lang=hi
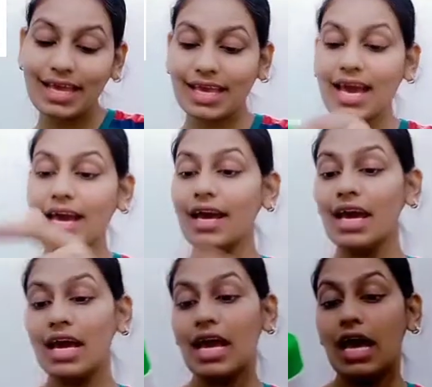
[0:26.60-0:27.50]
क्या है
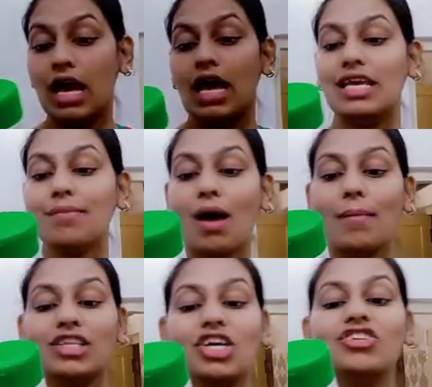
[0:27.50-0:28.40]
ये
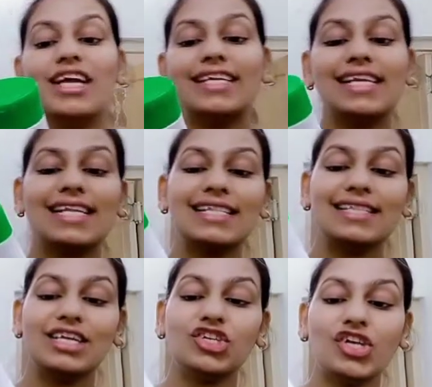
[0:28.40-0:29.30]
मामाअर्थ का जेंटल
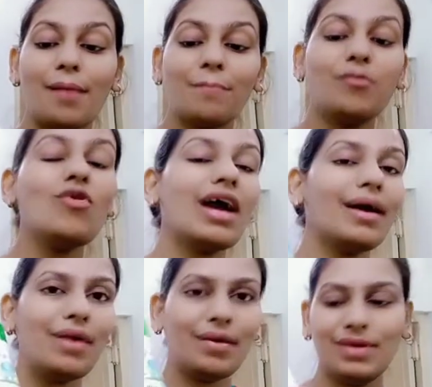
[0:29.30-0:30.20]
क्लीनिंग शैम्पू है
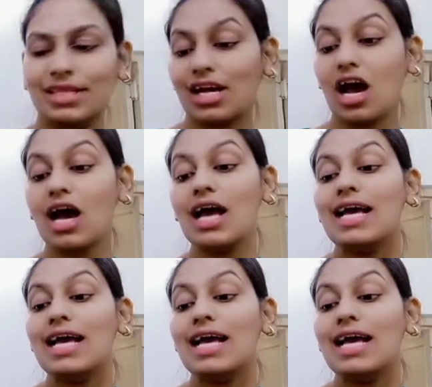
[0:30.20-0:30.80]
बेबीज़ का